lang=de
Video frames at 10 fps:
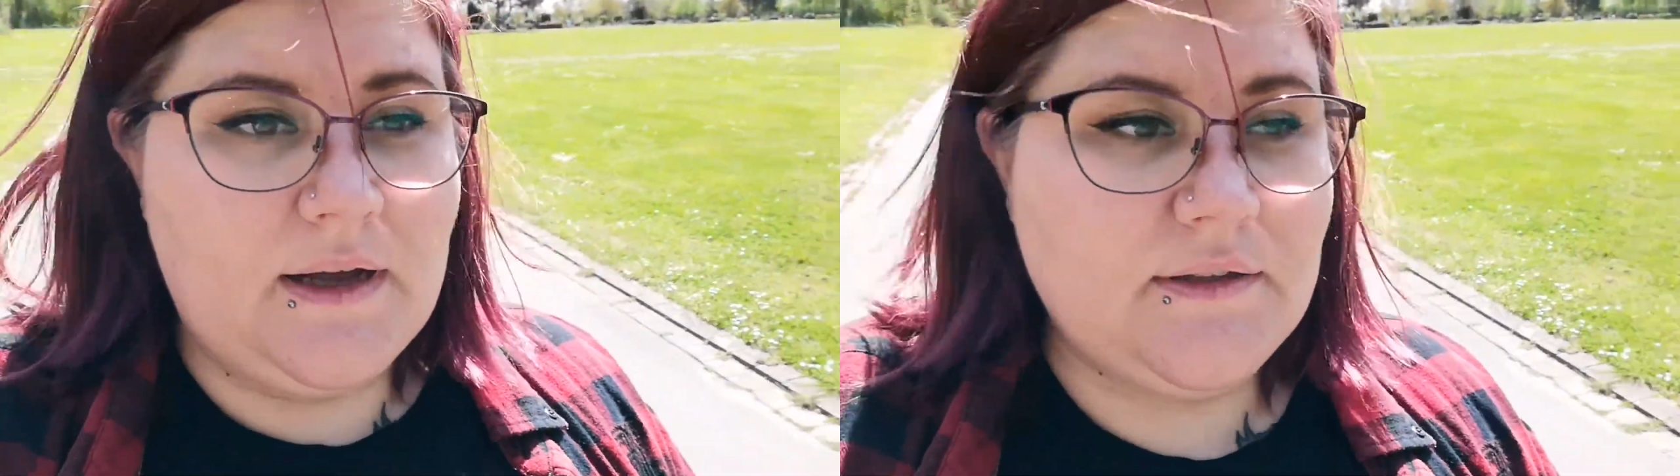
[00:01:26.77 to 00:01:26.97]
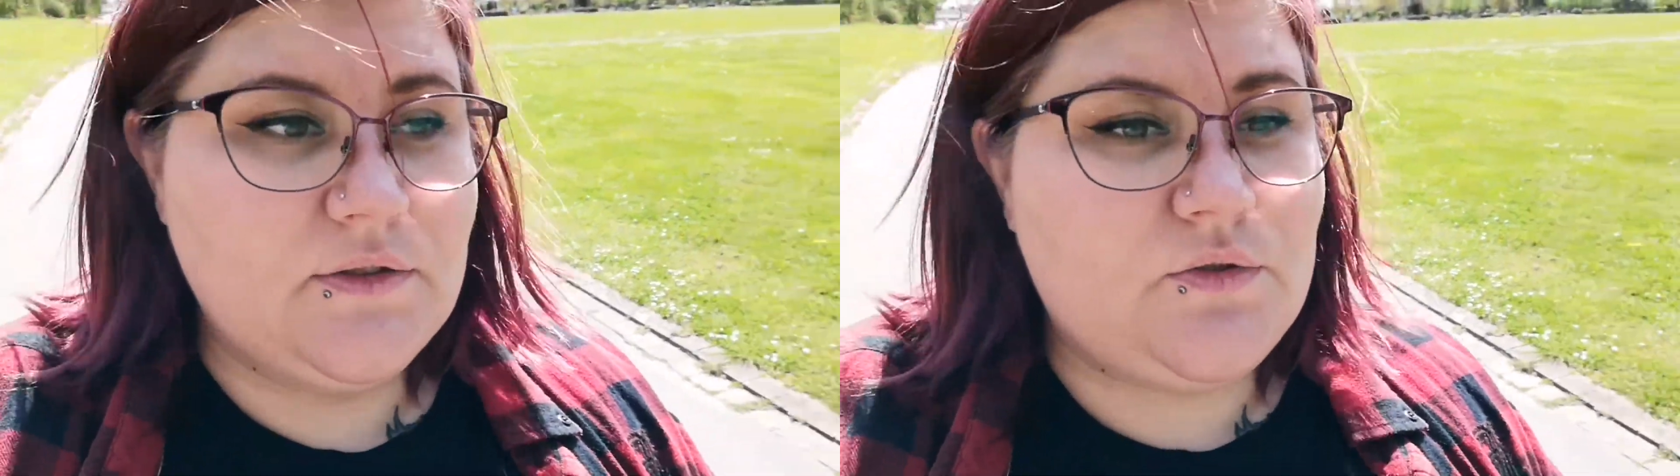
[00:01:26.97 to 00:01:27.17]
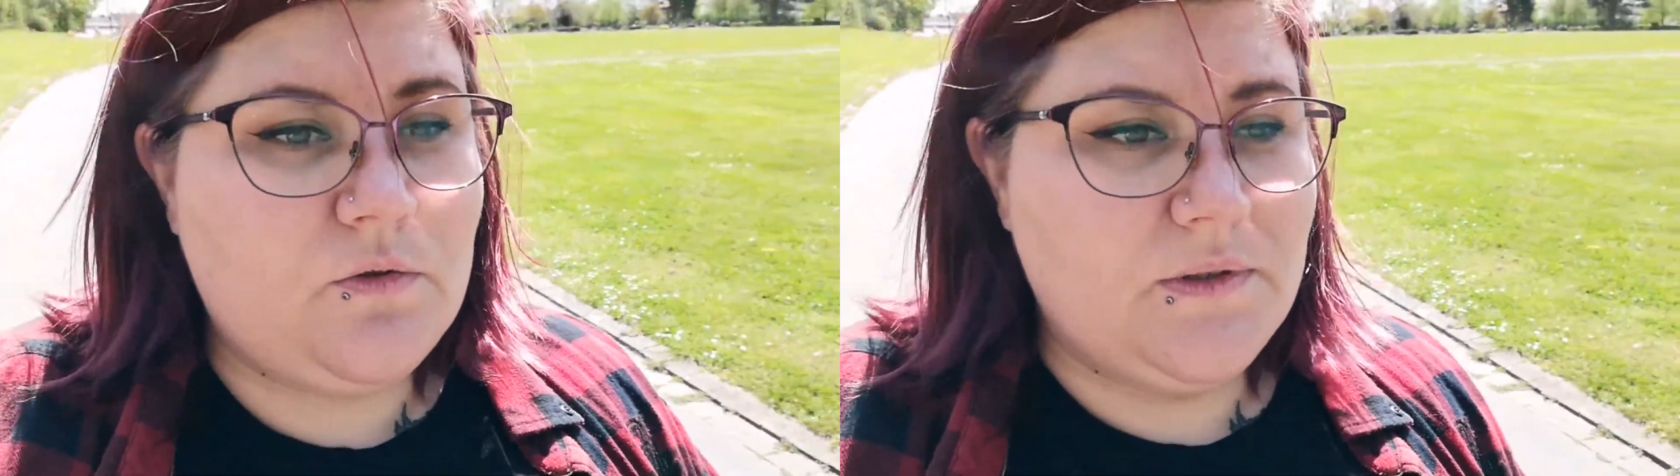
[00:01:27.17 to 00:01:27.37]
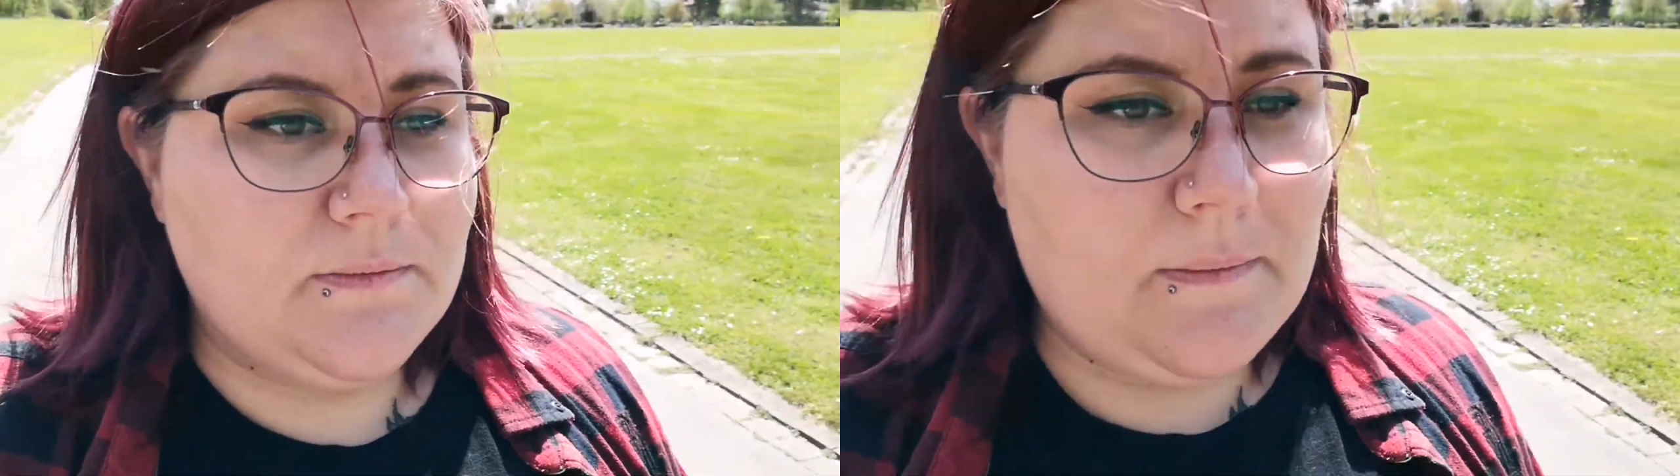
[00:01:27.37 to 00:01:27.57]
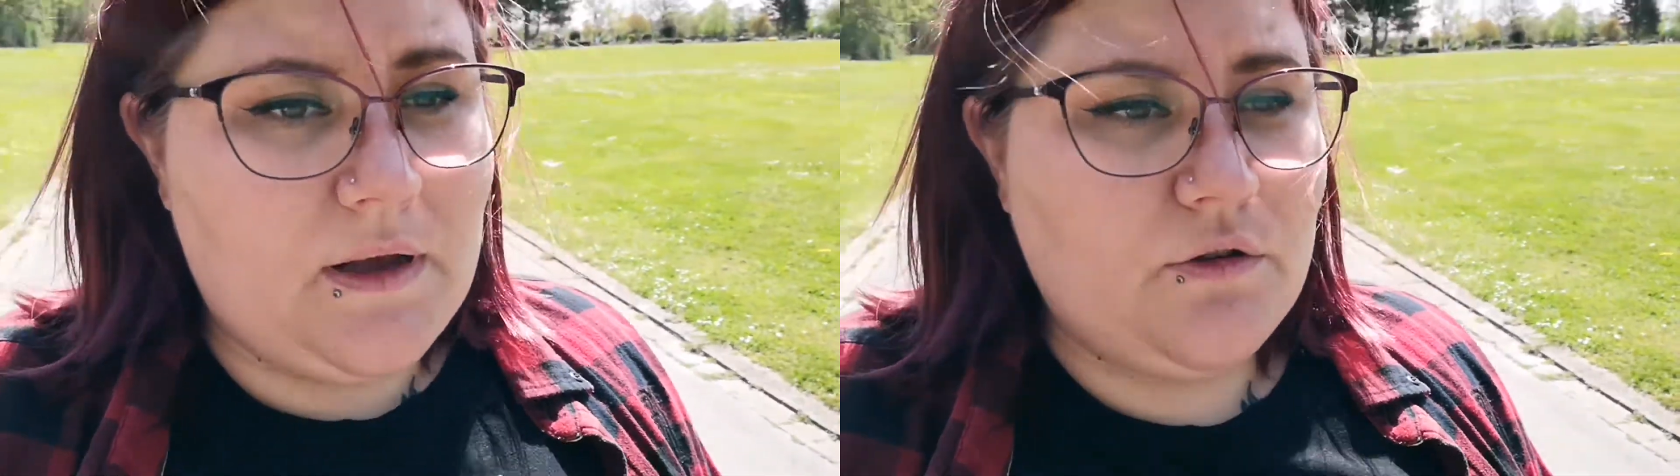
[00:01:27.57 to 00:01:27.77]
also zu Bibis
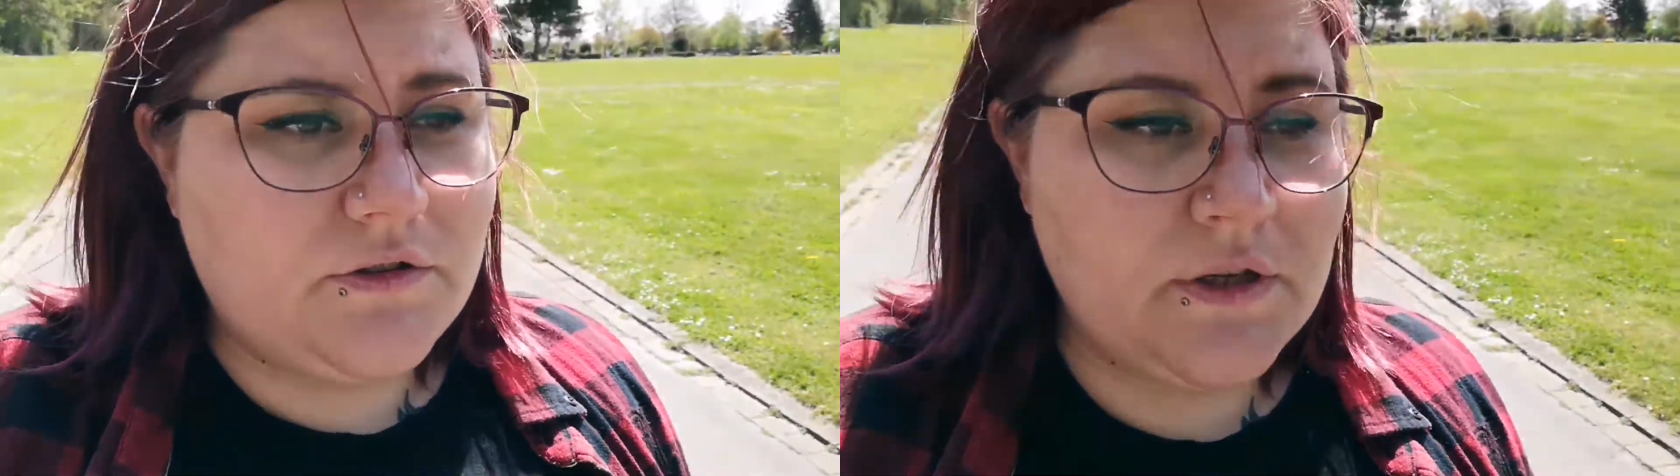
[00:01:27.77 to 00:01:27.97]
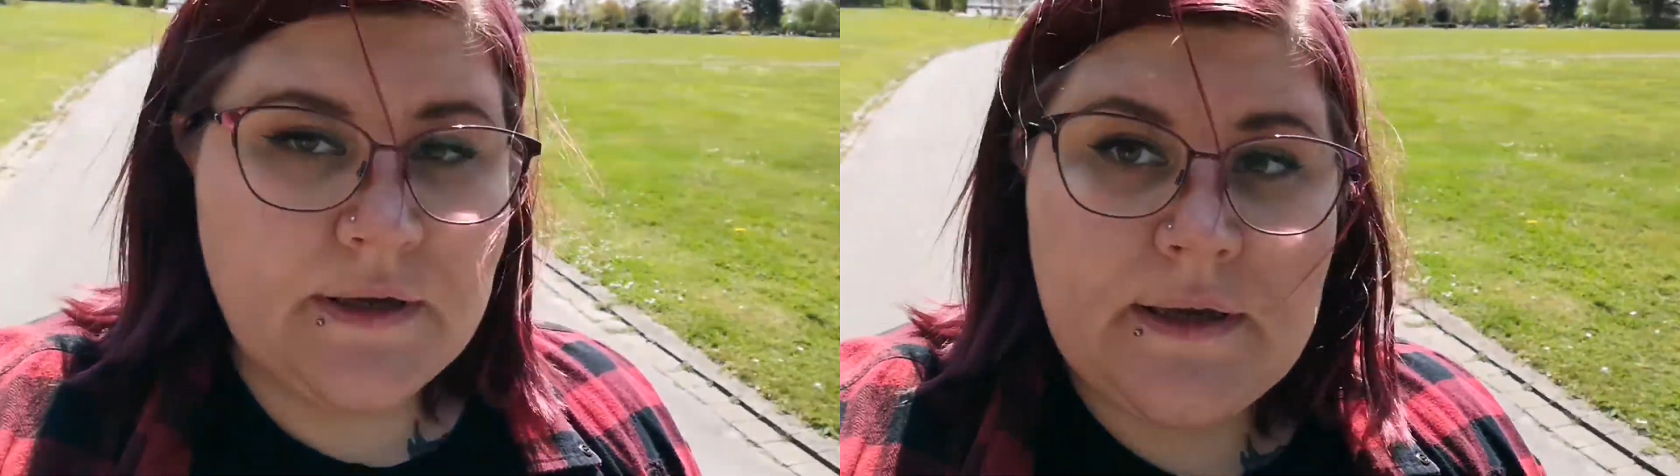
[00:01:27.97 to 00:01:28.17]
Mama und